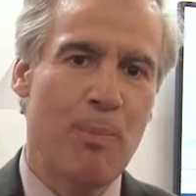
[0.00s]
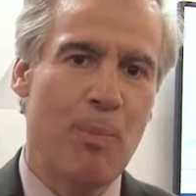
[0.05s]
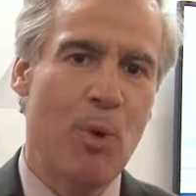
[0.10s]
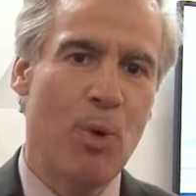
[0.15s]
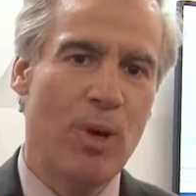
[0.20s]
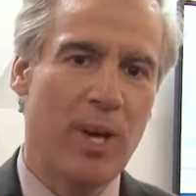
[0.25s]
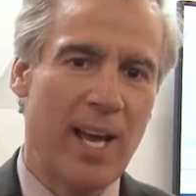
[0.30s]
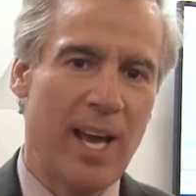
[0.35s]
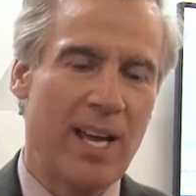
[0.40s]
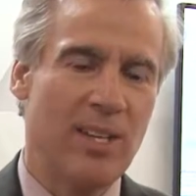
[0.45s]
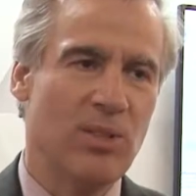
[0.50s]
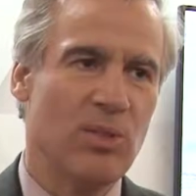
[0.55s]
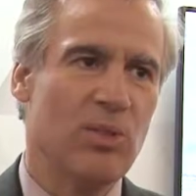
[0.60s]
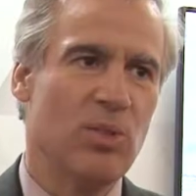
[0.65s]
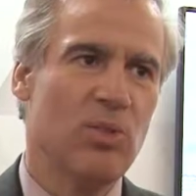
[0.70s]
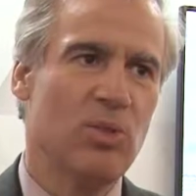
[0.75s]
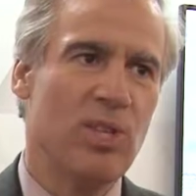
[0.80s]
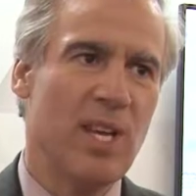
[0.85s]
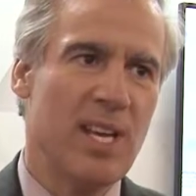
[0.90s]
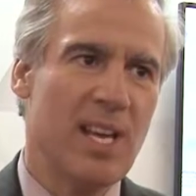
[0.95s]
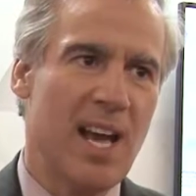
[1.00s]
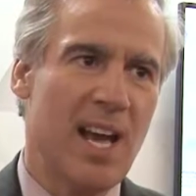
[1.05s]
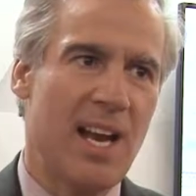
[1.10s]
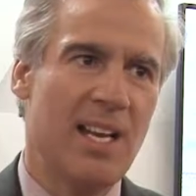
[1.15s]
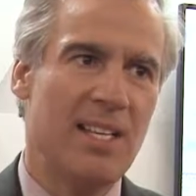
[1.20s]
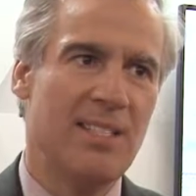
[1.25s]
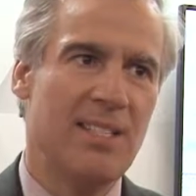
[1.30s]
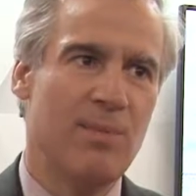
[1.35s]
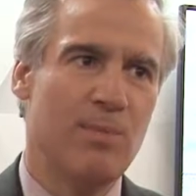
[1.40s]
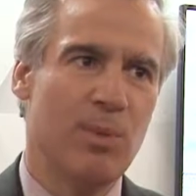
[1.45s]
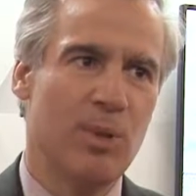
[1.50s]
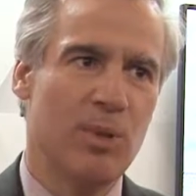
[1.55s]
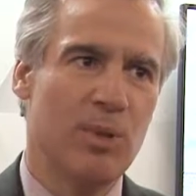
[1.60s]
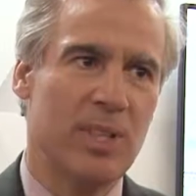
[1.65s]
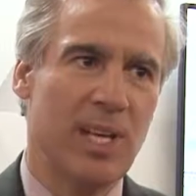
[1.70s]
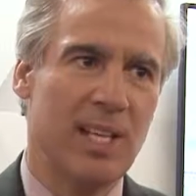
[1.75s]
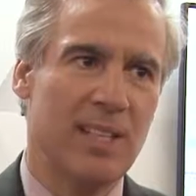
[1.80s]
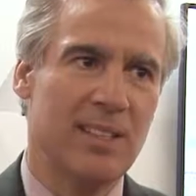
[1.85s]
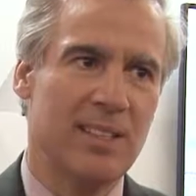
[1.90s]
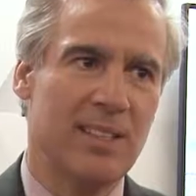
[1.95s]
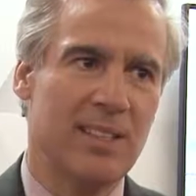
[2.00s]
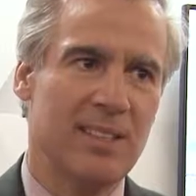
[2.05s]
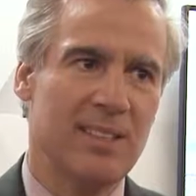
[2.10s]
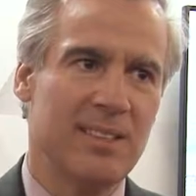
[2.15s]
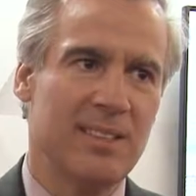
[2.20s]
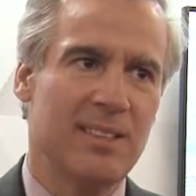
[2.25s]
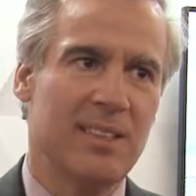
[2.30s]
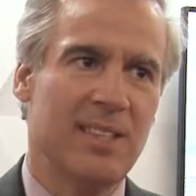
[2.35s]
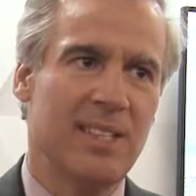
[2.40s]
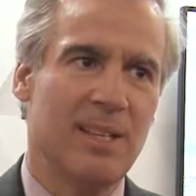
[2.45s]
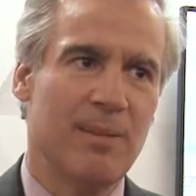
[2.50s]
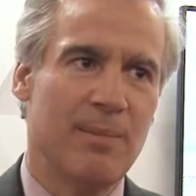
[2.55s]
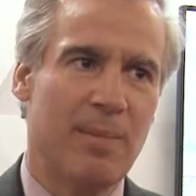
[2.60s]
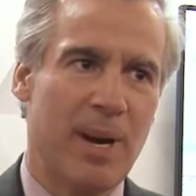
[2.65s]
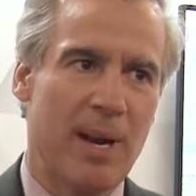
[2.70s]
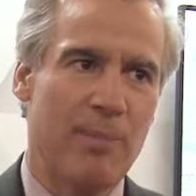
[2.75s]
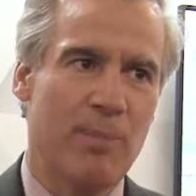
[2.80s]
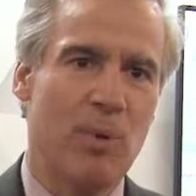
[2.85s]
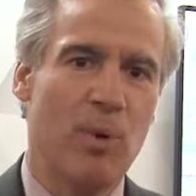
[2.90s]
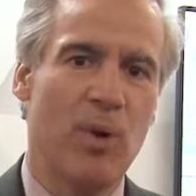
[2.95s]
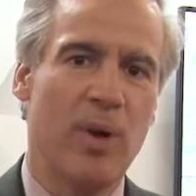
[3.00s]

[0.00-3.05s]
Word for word: porque esos son señales importantes para